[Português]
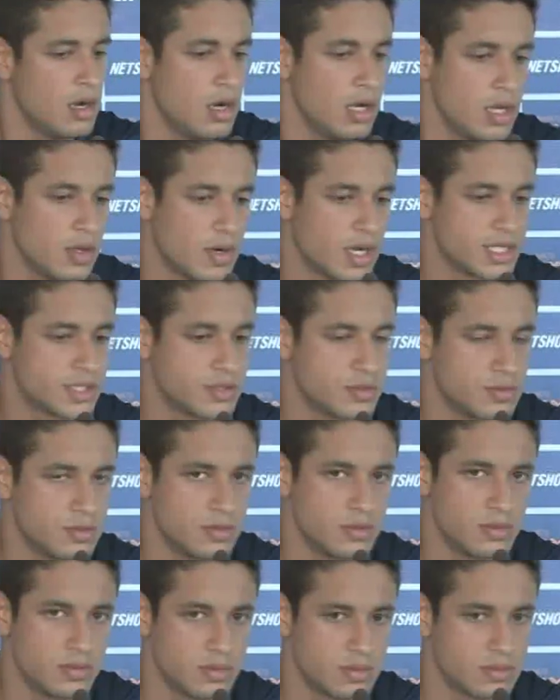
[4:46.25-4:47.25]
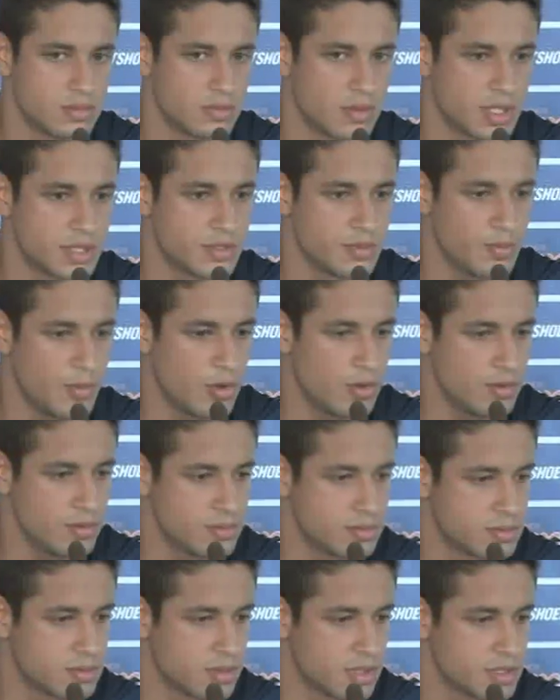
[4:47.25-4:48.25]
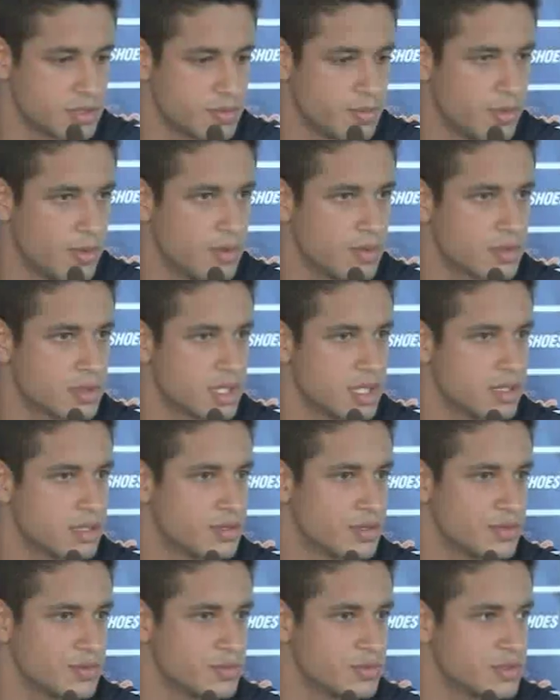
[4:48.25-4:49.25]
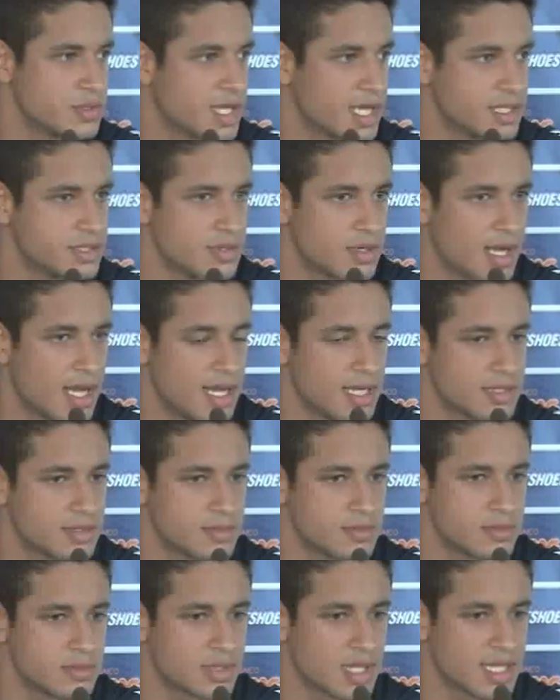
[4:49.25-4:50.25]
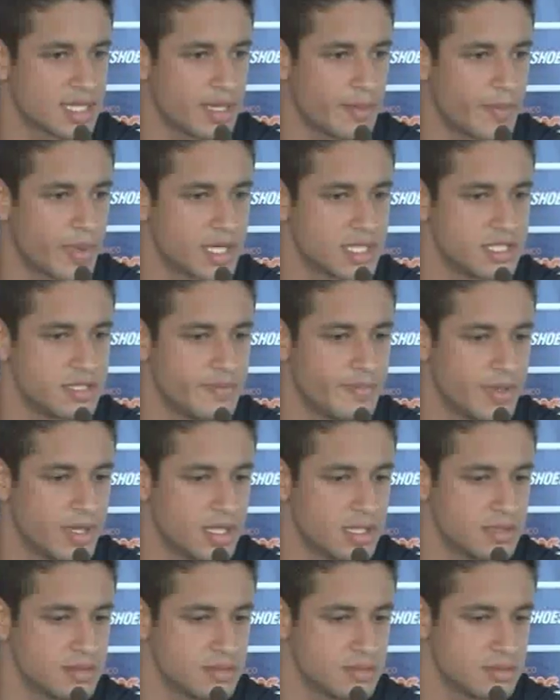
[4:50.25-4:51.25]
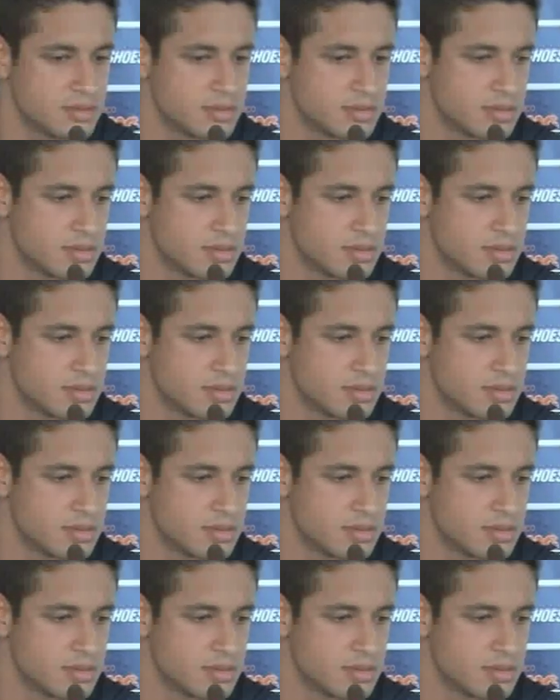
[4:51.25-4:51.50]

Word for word: Olha, eu acho, acho bom, acho bom que todo mundo quer jogar, todo mundo quer estar tá participando.